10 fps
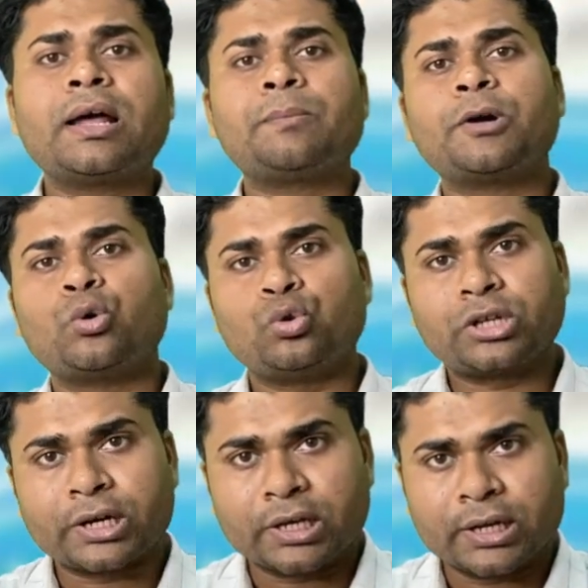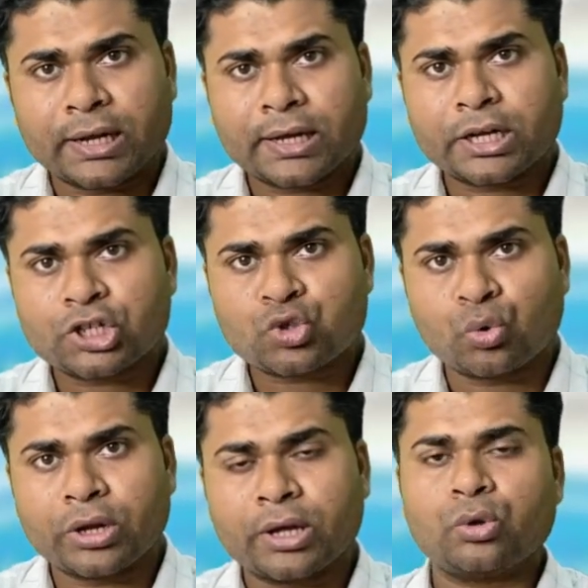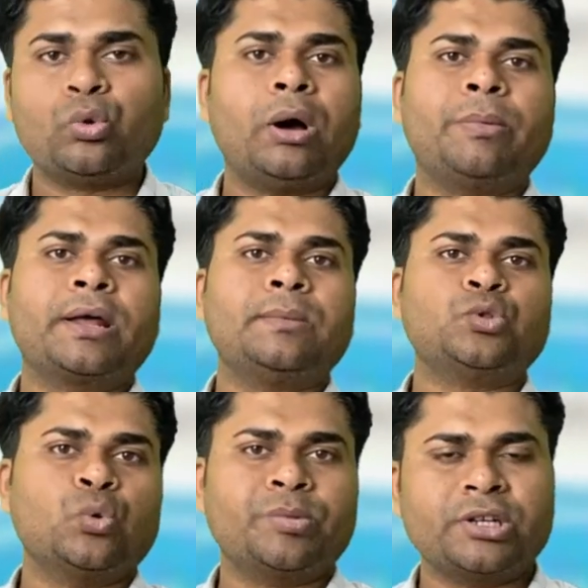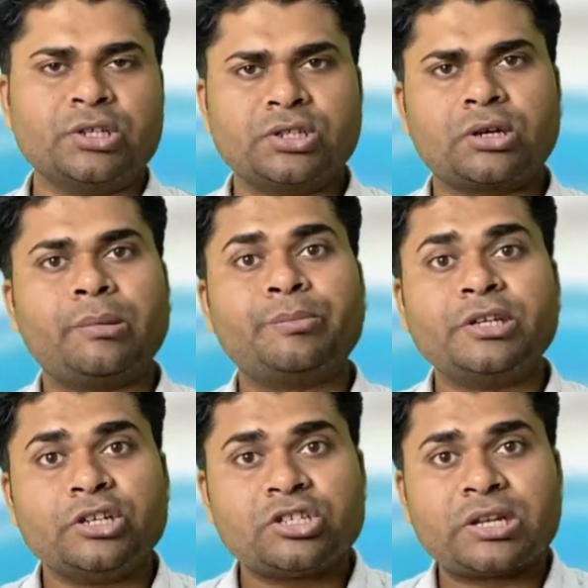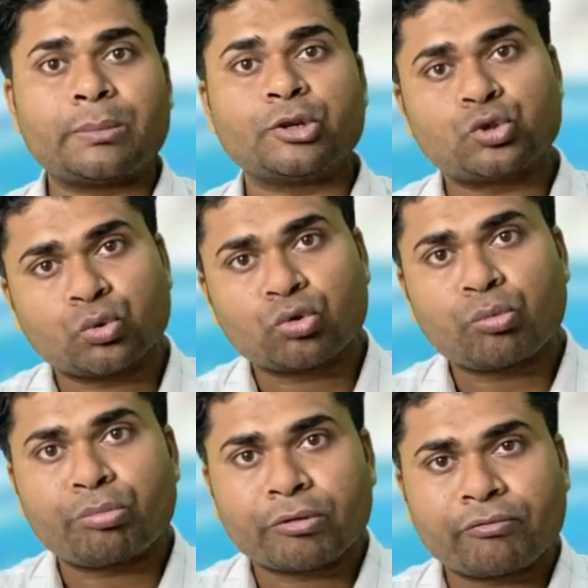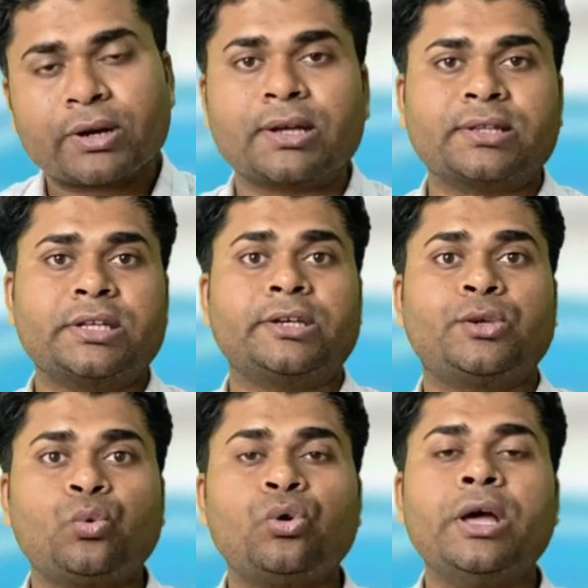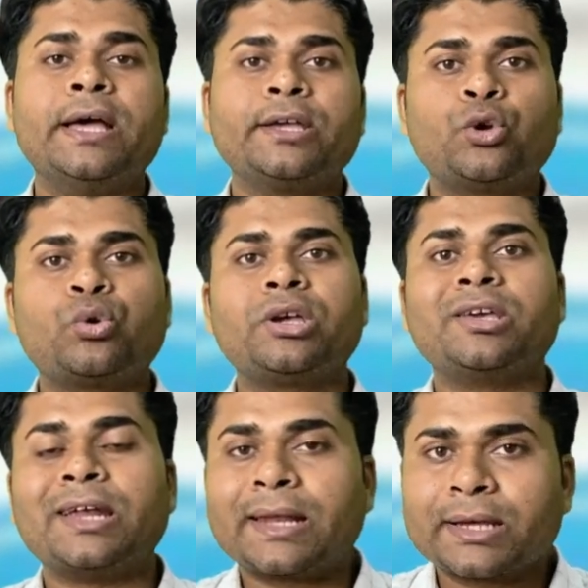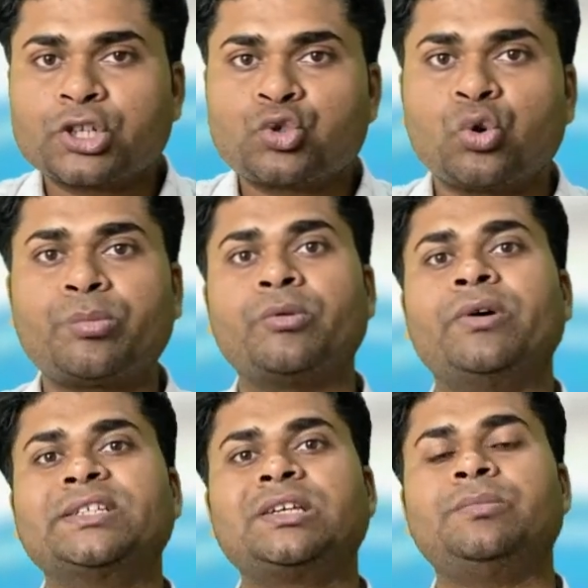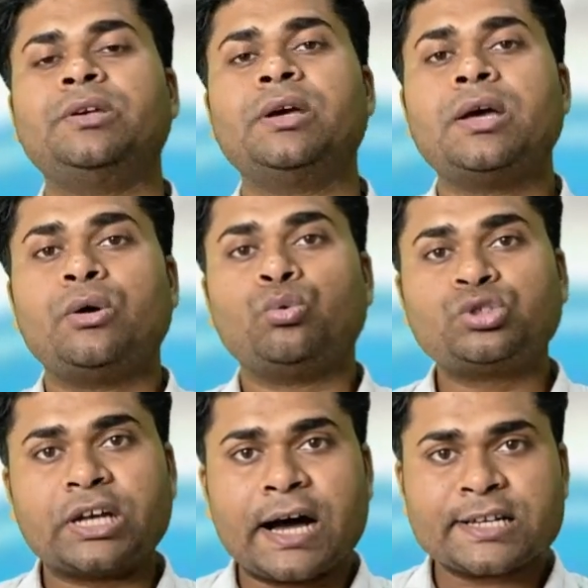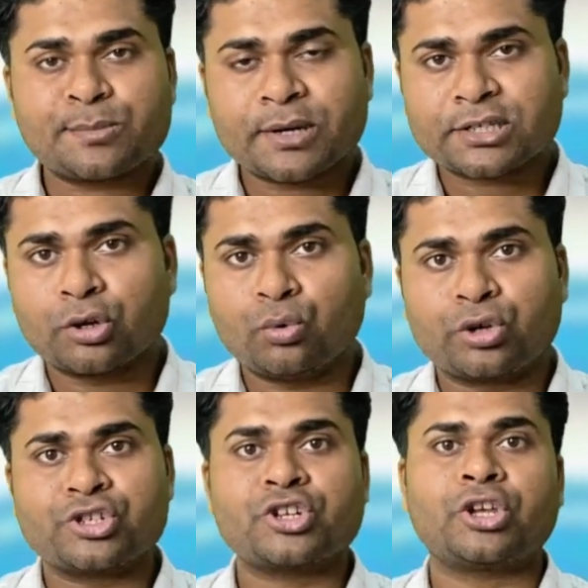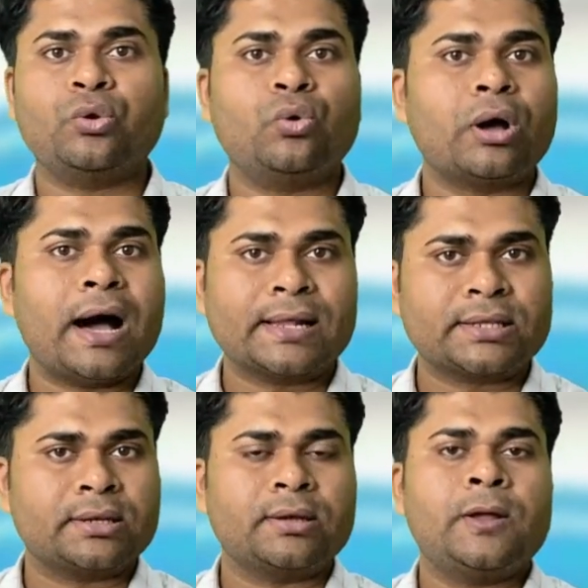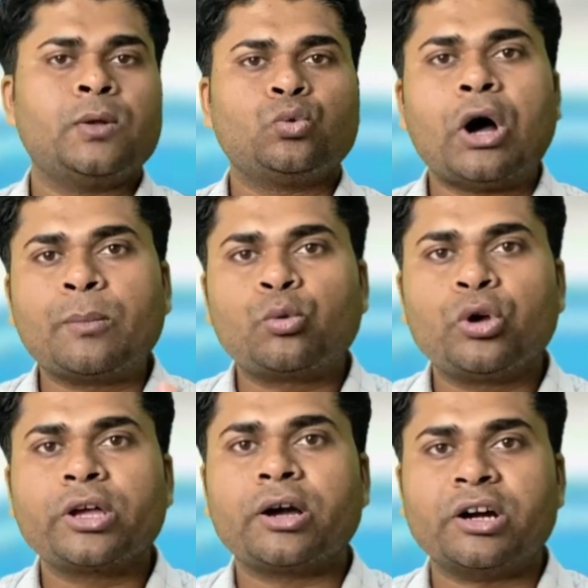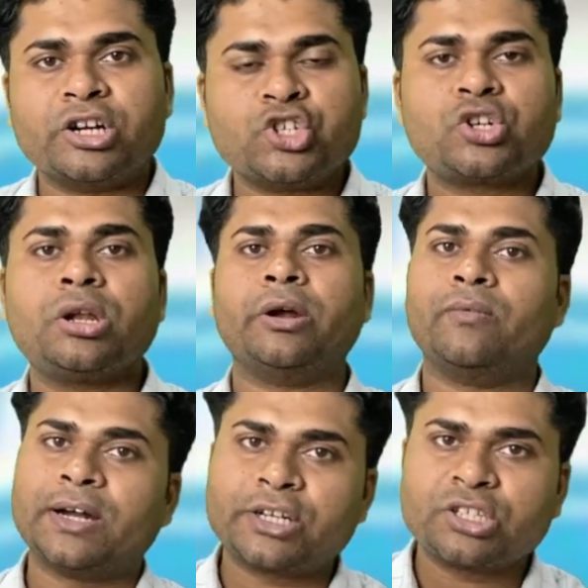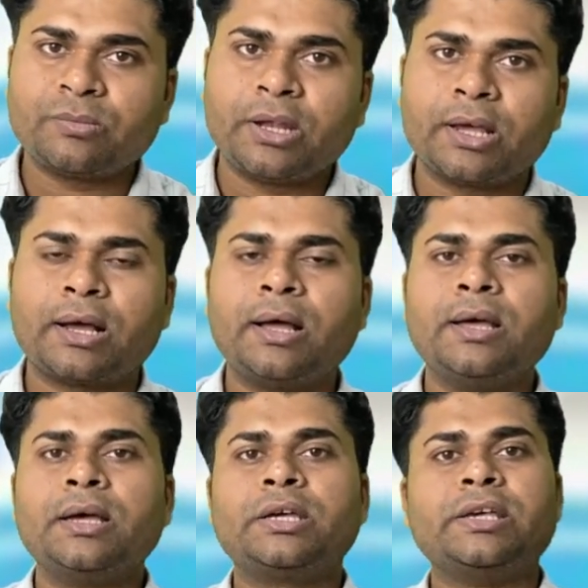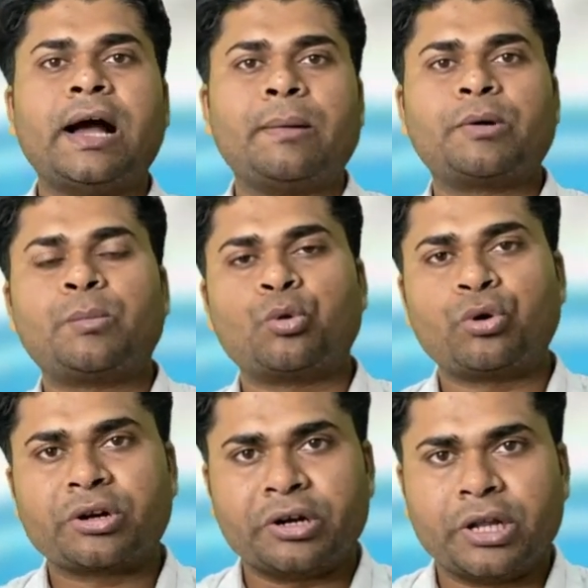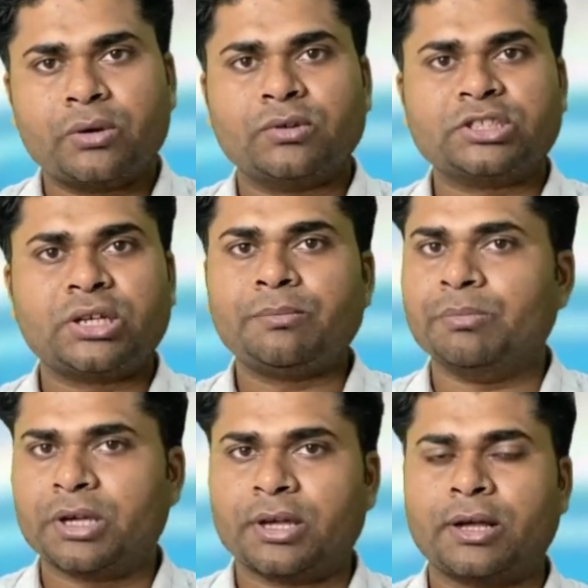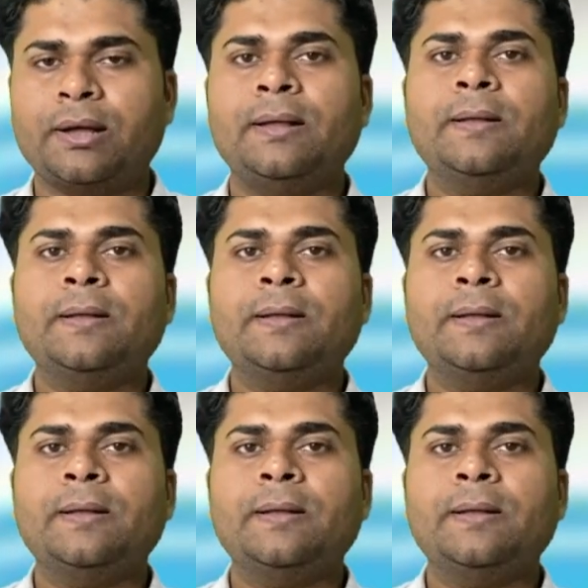आपका खुद का किराना का स्टोर है तो आप आराम से ओपन कीजिए कंपनी इस टाइप के स्टोर को प्रेफर करती है क्यों क्योंकि किराना के स्टोर पे वैसे भी उस आसपास के लोकेशन के लोग आते हैं तो आपको एक एडिशनल एडवांटेज मिलेगा कि आपका प्रोडक्ट डे वन से बिकेगा